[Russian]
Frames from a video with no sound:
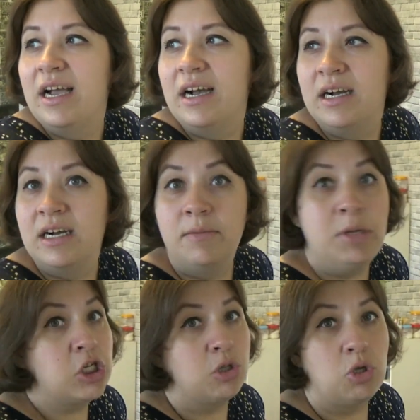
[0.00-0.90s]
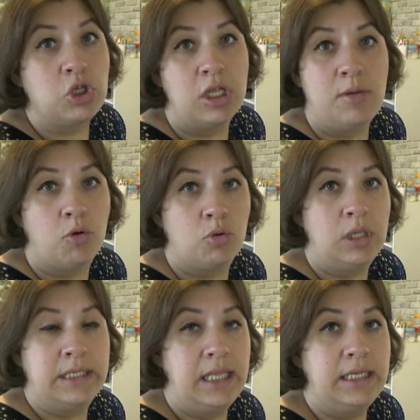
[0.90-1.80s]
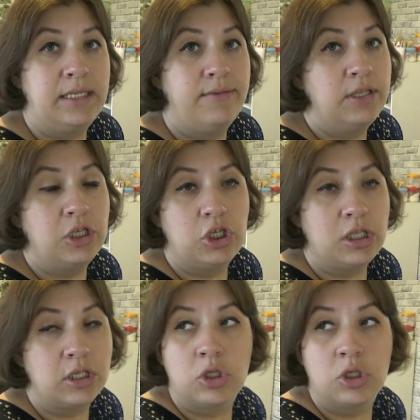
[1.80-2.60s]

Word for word: Э, Мишка точно не мог туда залезть и вытащить, это